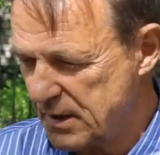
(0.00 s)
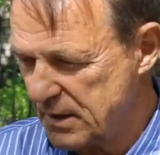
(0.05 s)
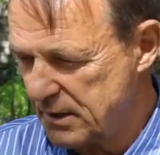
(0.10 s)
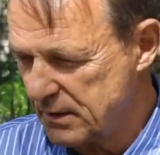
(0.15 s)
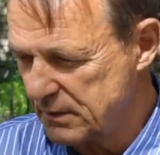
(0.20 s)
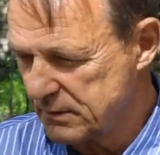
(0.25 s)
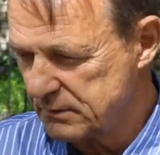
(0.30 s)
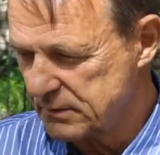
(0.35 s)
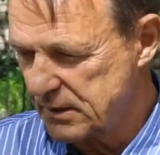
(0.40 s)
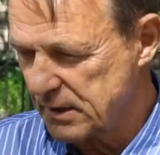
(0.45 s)

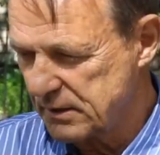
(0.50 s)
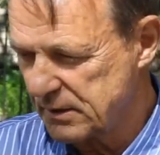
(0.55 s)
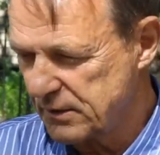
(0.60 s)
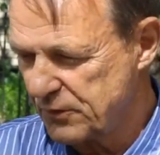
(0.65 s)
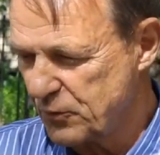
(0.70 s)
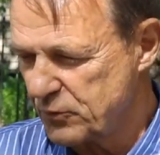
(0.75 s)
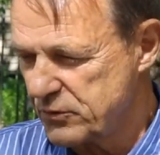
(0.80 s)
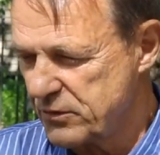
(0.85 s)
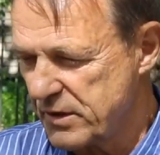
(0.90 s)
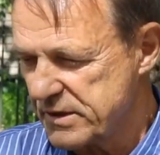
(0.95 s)
Он так
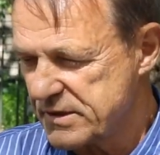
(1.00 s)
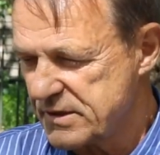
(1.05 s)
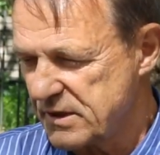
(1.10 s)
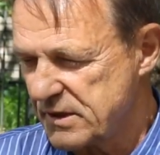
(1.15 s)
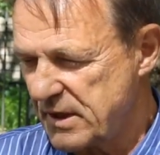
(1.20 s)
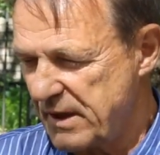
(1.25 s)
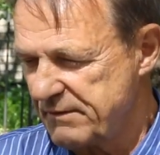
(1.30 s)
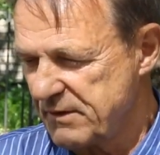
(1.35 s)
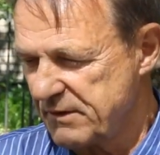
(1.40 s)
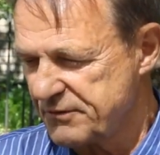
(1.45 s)
грудью
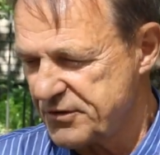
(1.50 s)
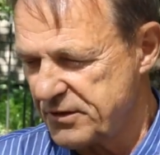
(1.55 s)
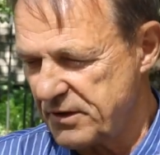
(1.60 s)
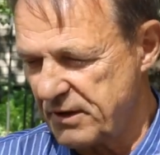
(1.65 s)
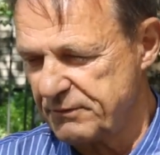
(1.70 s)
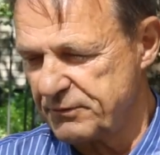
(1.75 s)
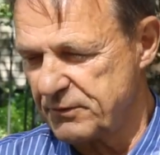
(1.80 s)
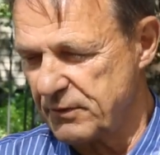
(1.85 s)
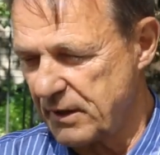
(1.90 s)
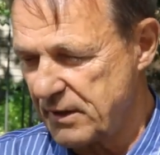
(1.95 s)
остановил в
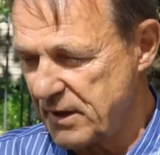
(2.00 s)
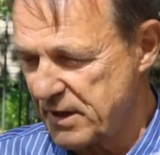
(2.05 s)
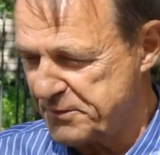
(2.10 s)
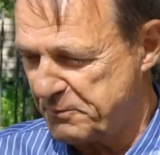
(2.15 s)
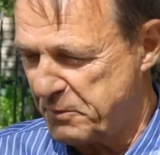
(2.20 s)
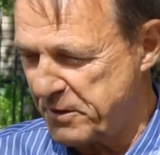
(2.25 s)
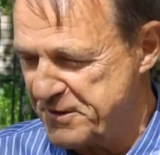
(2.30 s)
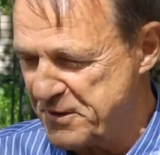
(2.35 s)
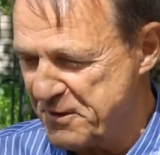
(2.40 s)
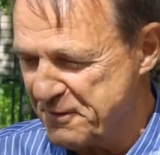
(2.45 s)
штрафную, а я
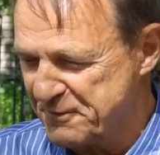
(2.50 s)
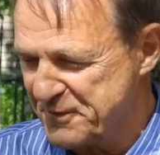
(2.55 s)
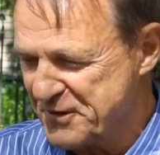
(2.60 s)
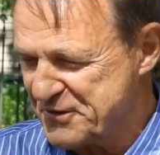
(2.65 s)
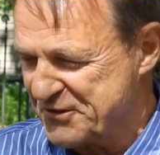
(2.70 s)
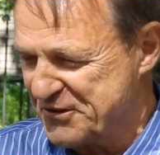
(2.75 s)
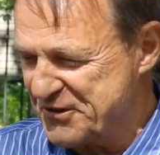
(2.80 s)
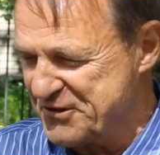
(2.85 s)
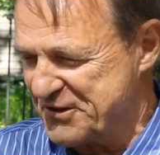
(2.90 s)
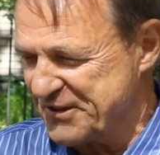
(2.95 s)
из-под него
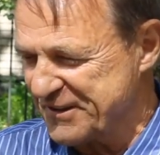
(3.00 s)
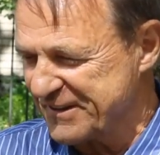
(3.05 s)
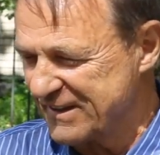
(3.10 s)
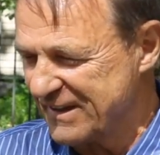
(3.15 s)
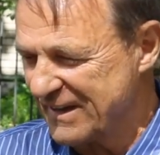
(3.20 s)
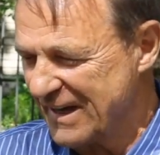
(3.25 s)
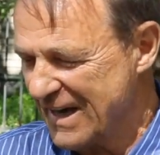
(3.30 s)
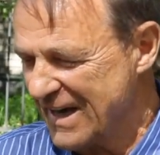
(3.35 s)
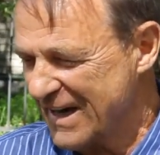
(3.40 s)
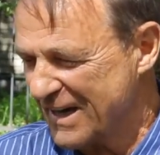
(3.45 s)
выскочил
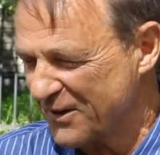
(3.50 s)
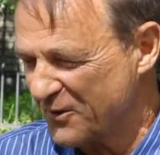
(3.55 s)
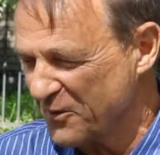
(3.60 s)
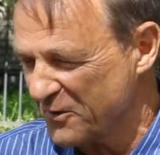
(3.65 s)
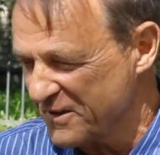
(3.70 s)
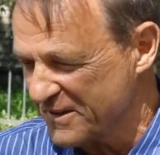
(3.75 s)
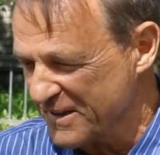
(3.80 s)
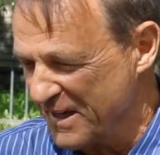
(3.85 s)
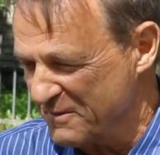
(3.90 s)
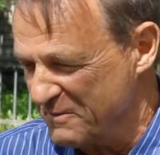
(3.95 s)
и
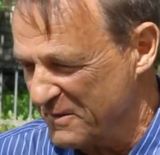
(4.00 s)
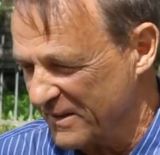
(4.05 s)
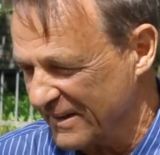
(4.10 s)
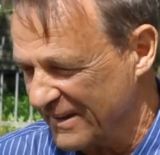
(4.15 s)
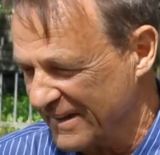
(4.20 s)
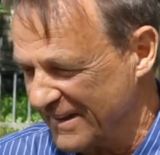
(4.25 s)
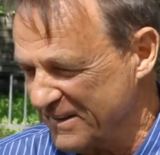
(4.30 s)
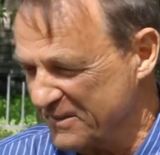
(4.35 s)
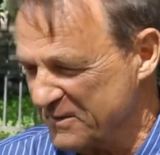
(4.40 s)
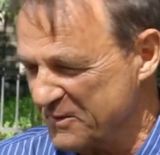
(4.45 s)
гол
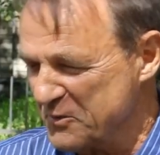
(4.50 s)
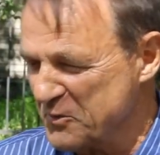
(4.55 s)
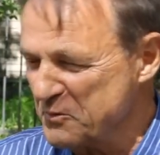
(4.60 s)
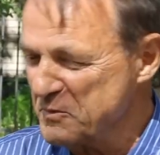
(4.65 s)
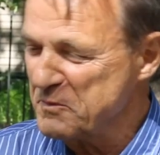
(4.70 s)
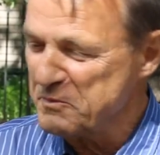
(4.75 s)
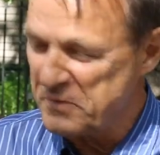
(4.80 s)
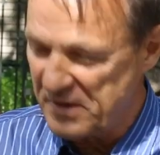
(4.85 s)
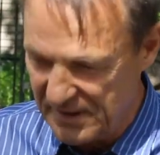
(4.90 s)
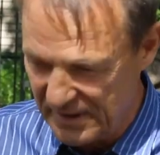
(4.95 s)
забил. И, ну,
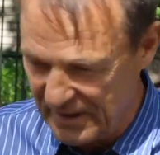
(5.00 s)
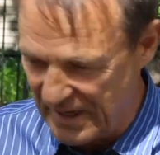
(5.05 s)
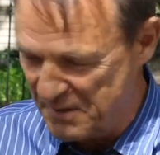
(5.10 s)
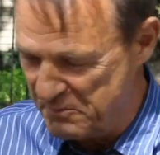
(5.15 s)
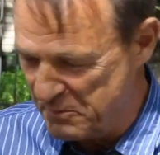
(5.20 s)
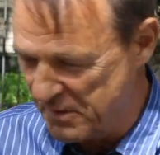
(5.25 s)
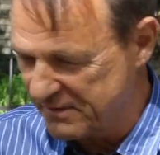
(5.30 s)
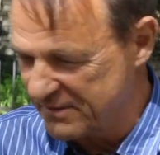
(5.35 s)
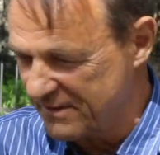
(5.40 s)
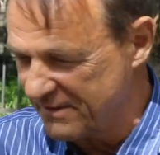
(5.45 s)
мы
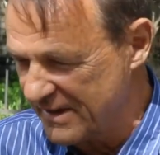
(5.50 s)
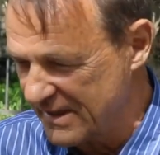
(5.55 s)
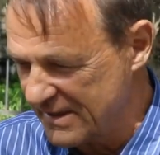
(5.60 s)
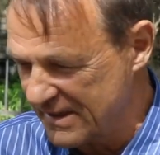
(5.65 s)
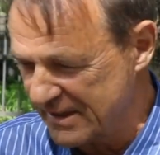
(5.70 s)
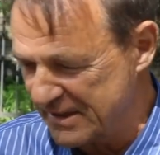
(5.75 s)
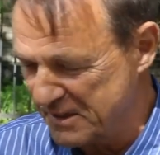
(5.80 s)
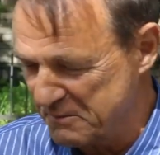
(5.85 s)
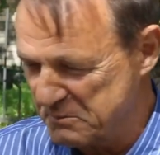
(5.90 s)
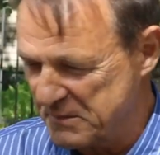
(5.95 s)
проиграли, правда,
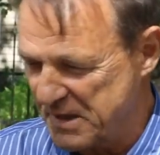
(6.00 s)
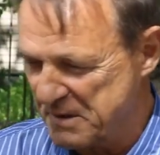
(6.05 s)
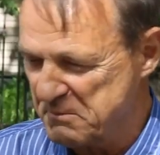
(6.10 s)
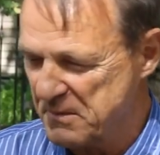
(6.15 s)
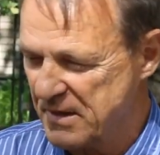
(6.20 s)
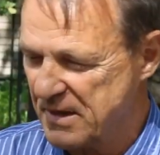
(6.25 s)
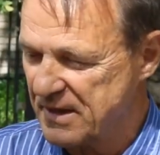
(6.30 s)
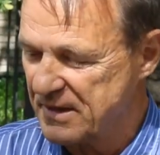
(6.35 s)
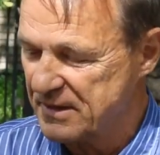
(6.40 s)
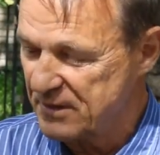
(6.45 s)
2-1 там.
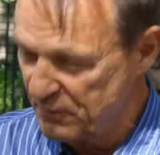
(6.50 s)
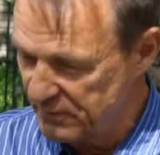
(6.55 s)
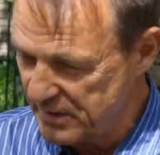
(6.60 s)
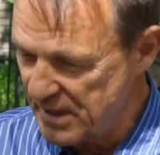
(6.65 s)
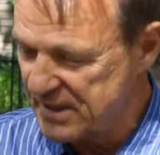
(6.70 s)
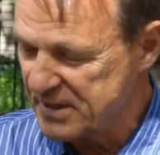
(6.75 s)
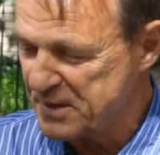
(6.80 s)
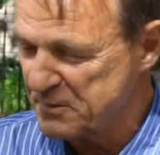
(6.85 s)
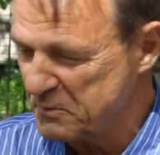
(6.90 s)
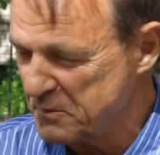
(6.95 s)
Ну,
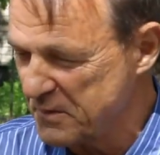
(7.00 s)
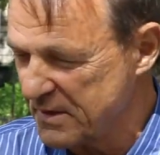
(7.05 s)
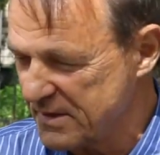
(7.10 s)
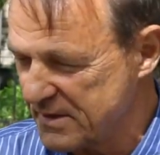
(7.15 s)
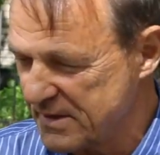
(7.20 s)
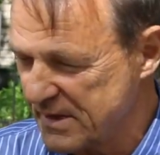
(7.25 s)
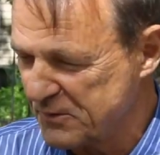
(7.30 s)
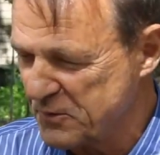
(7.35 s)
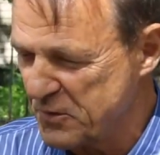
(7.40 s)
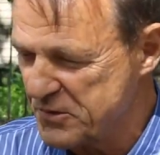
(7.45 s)
на этом
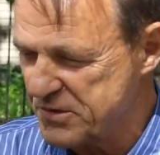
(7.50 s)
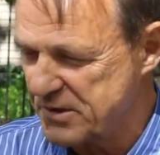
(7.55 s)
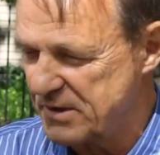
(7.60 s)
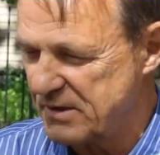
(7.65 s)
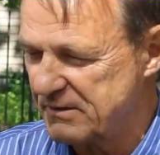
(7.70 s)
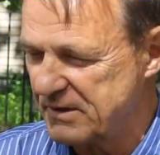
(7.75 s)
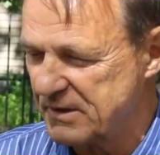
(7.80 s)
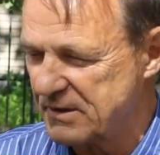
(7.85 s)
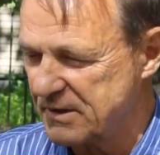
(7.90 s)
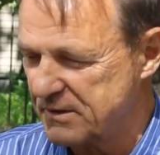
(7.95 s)
мы
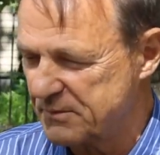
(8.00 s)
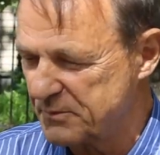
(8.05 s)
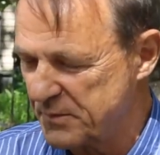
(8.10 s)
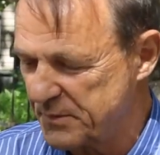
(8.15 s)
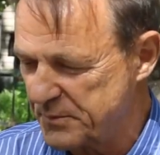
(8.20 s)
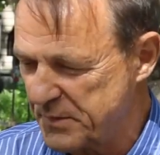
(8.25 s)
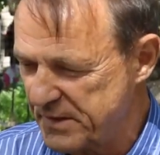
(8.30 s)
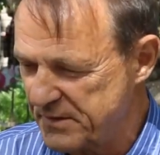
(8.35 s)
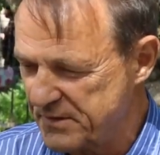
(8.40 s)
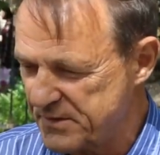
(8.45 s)
закончили в этот
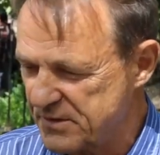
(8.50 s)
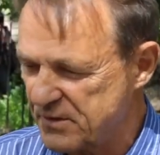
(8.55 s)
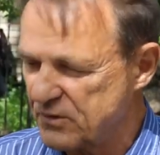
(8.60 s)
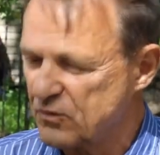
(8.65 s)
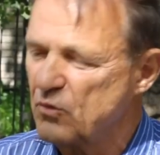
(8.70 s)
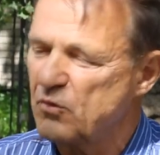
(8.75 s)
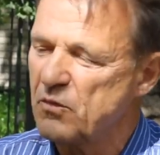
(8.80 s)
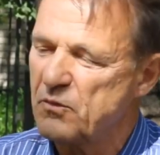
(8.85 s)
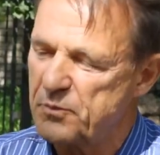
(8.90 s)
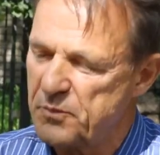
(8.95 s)
первенство.
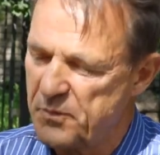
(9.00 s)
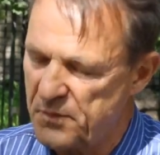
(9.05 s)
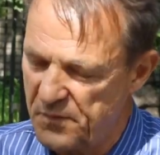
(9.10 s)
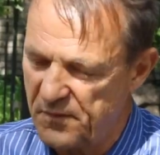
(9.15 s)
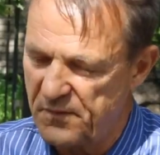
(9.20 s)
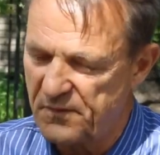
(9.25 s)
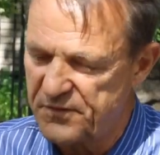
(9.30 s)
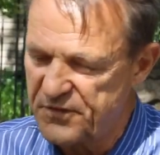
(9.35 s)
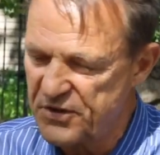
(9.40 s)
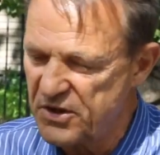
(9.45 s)
Ну,
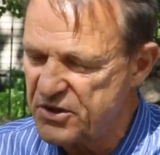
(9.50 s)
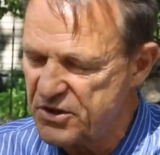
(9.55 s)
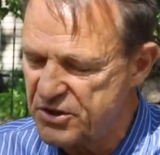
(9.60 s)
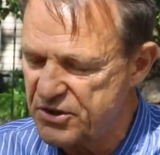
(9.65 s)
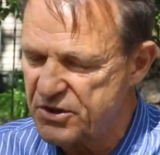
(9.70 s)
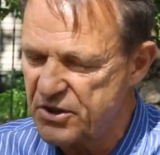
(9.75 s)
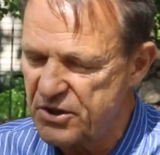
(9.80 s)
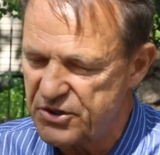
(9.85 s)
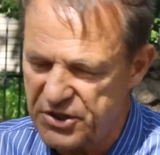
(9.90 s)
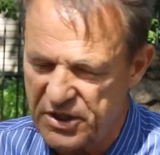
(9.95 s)
в
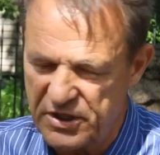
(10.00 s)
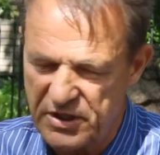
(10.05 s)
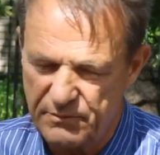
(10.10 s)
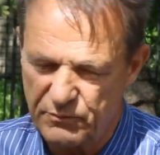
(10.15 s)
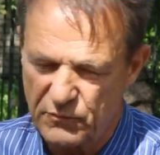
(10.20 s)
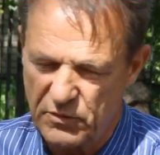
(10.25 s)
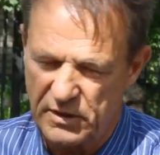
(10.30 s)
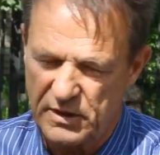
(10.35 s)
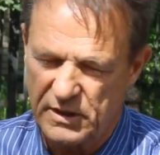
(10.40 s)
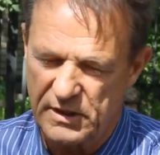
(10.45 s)
течение
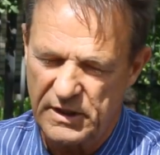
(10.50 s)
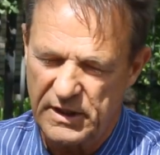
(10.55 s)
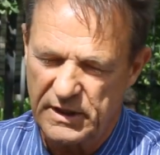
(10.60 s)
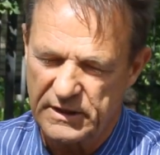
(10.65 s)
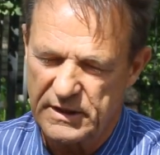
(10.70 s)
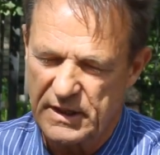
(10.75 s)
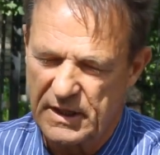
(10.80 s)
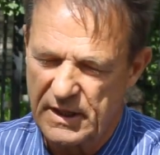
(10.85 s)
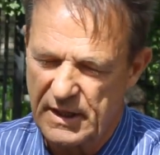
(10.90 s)
многих лет